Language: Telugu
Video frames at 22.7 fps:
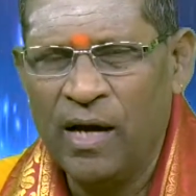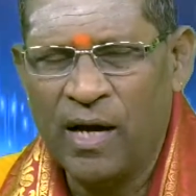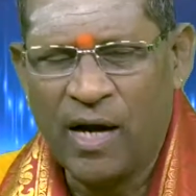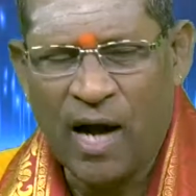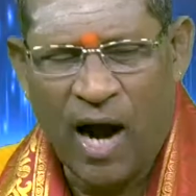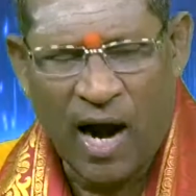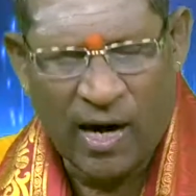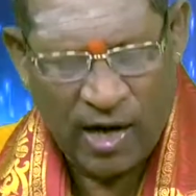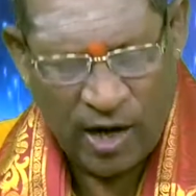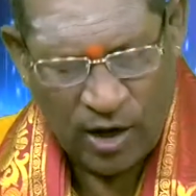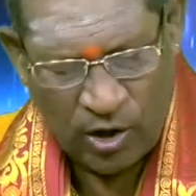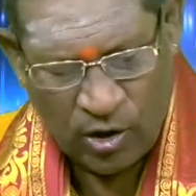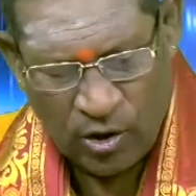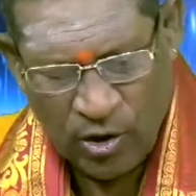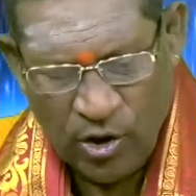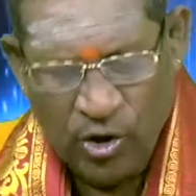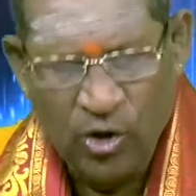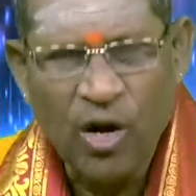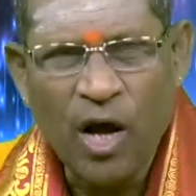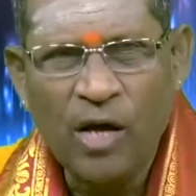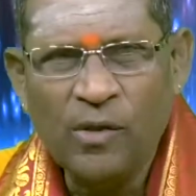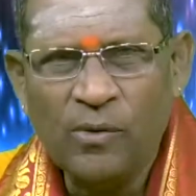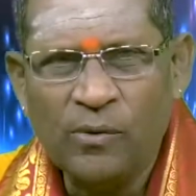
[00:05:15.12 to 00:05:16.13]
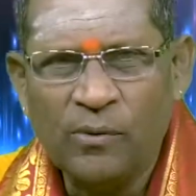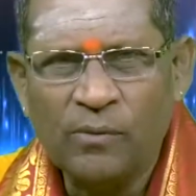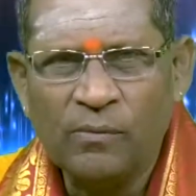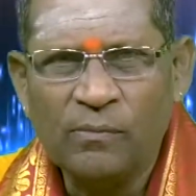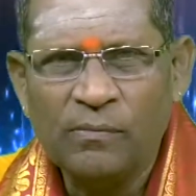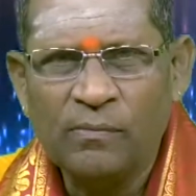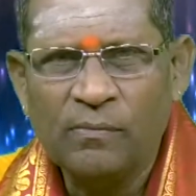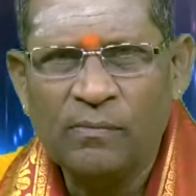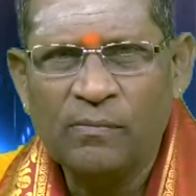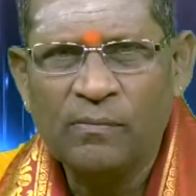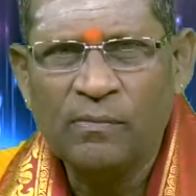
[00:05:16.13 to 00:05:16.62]
ఈ కాట ఇటు ఇటు రాదు
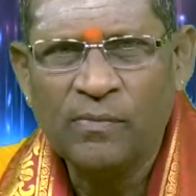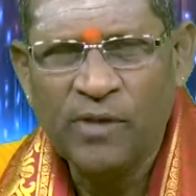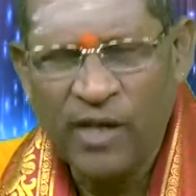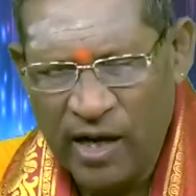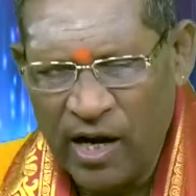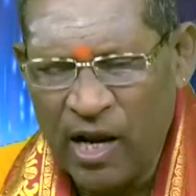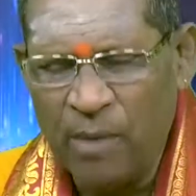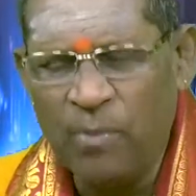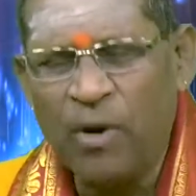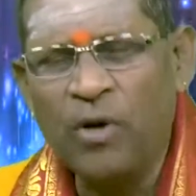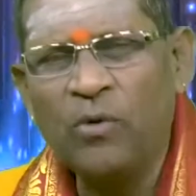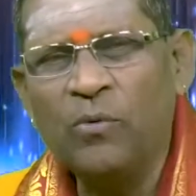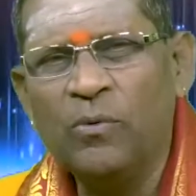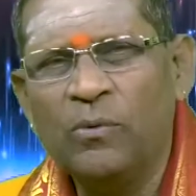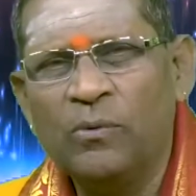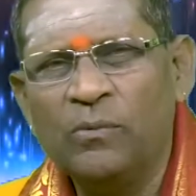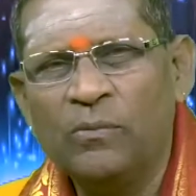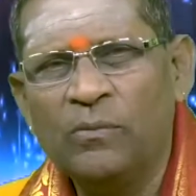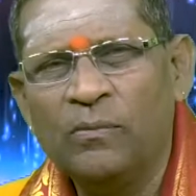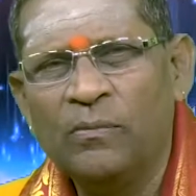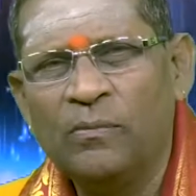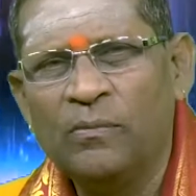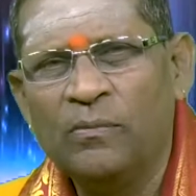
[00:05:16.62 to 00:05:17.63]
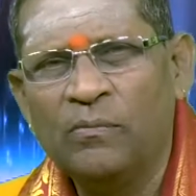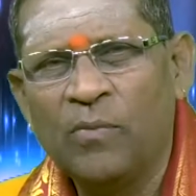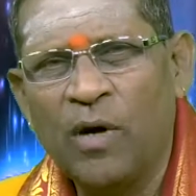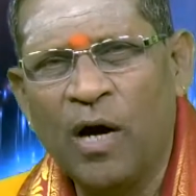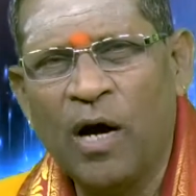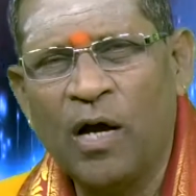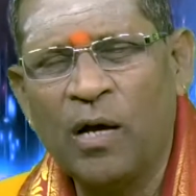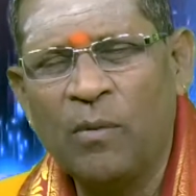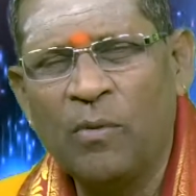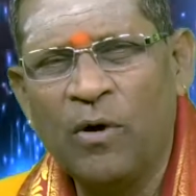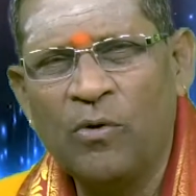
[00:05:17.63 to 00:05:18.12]
ఈయనే బరువు
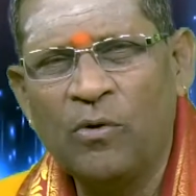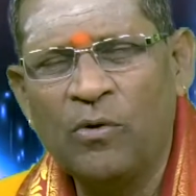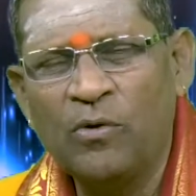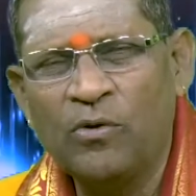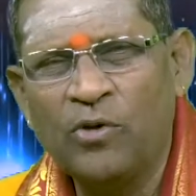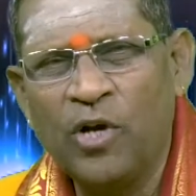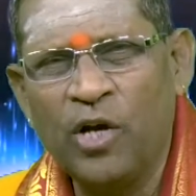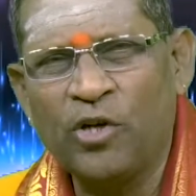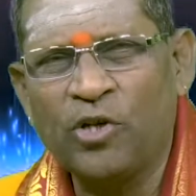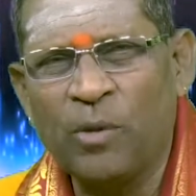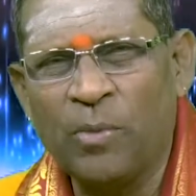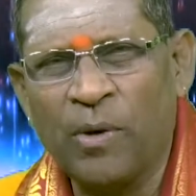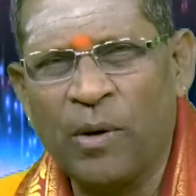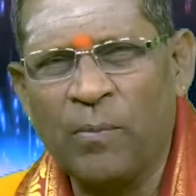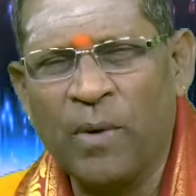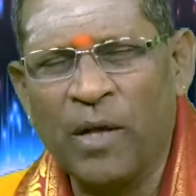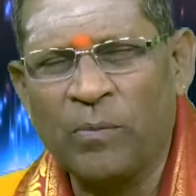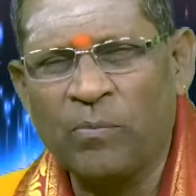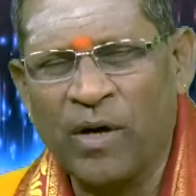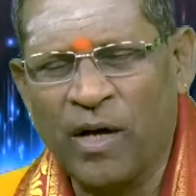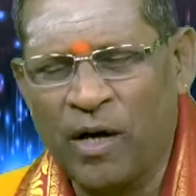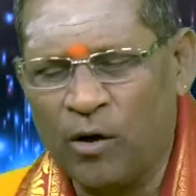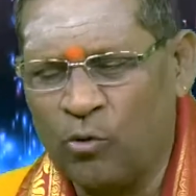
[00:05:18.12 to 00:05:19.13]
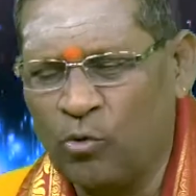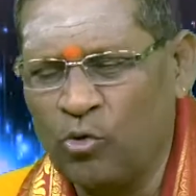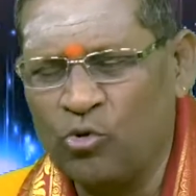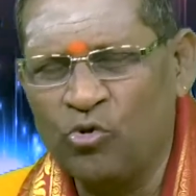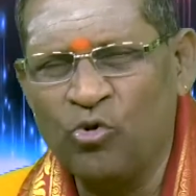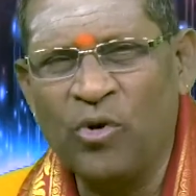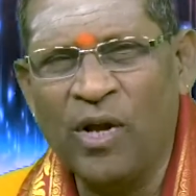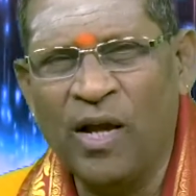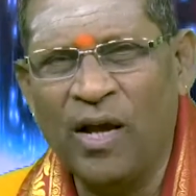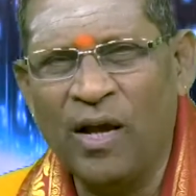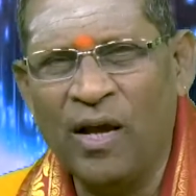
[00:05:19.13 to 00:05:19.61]
మోహనుభావుడు శ్రీకృష్ణ పరమాత్మ కనుక
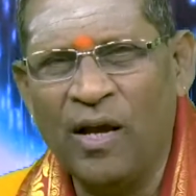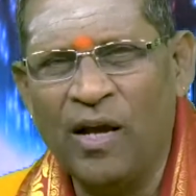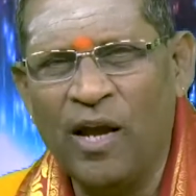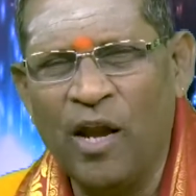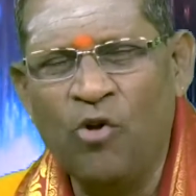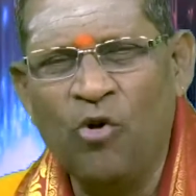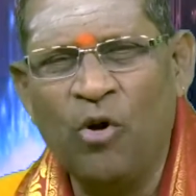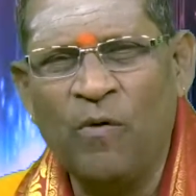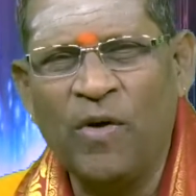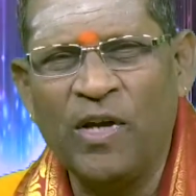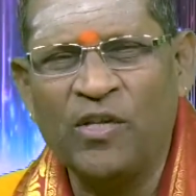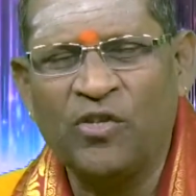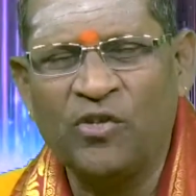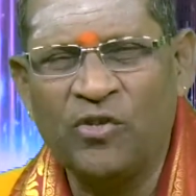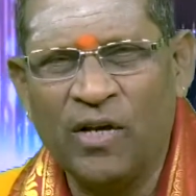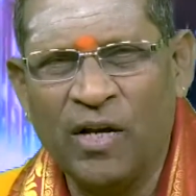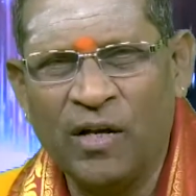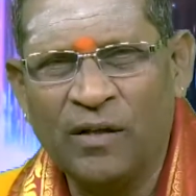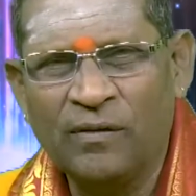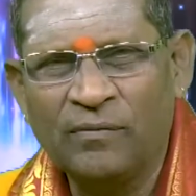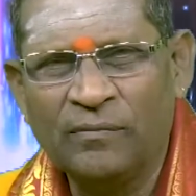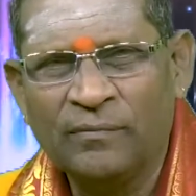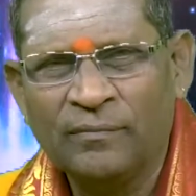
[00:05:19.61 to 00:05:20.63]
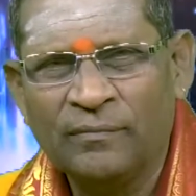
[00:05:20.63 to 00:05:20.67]
కూర్చుంటే ఎన్నో వేసింది